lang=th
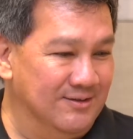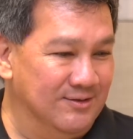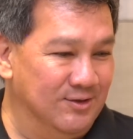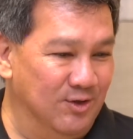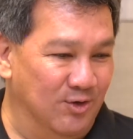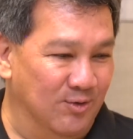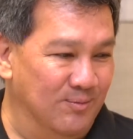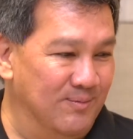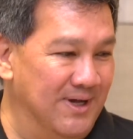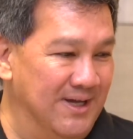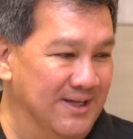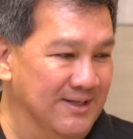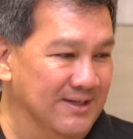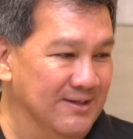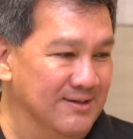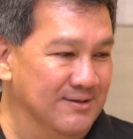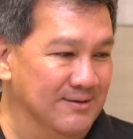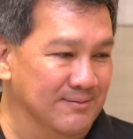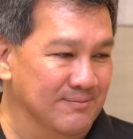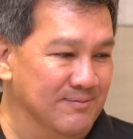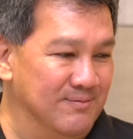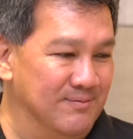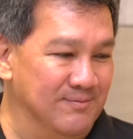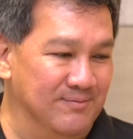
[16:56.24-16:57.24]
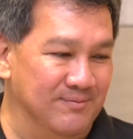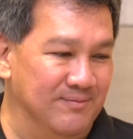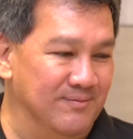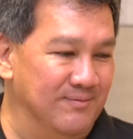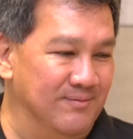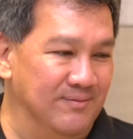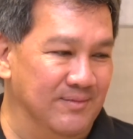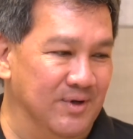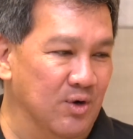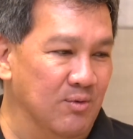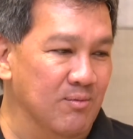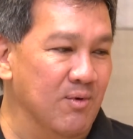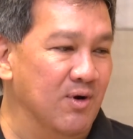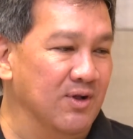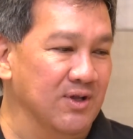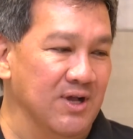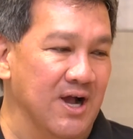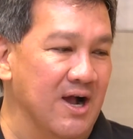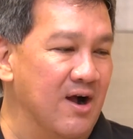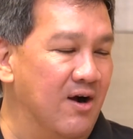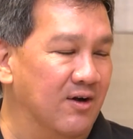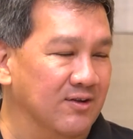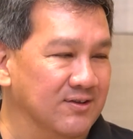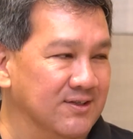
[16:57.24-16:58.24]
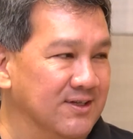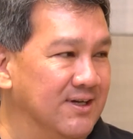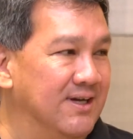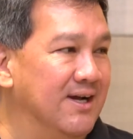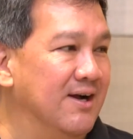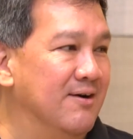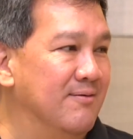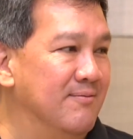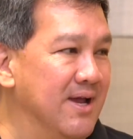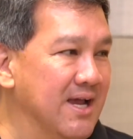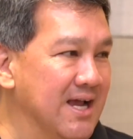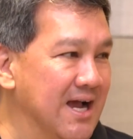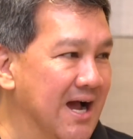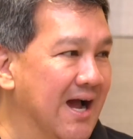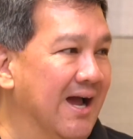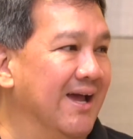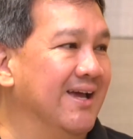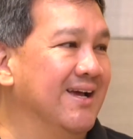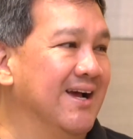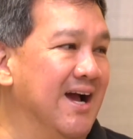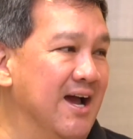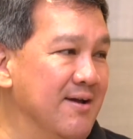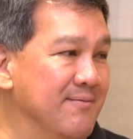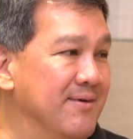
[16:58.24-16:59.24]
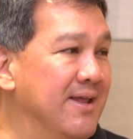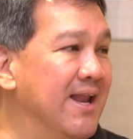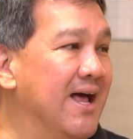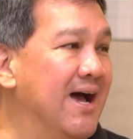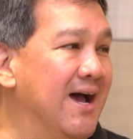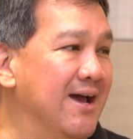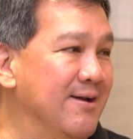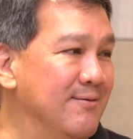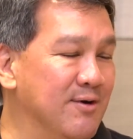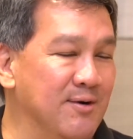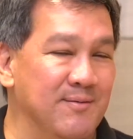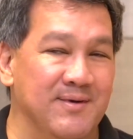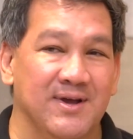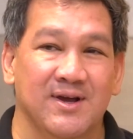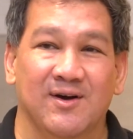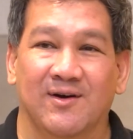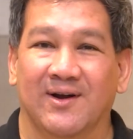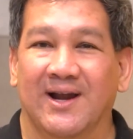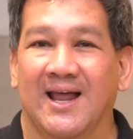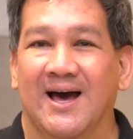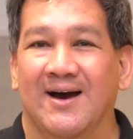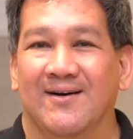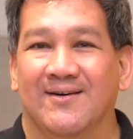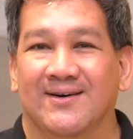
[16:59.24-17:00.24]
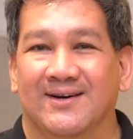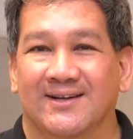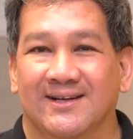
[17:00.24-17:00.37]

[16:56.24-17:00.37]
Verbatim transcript: ส่งไปก็คือมีคนบอกจะขอซื้อไม่ขายขายไม่ได้ เพราะไม่ของเรา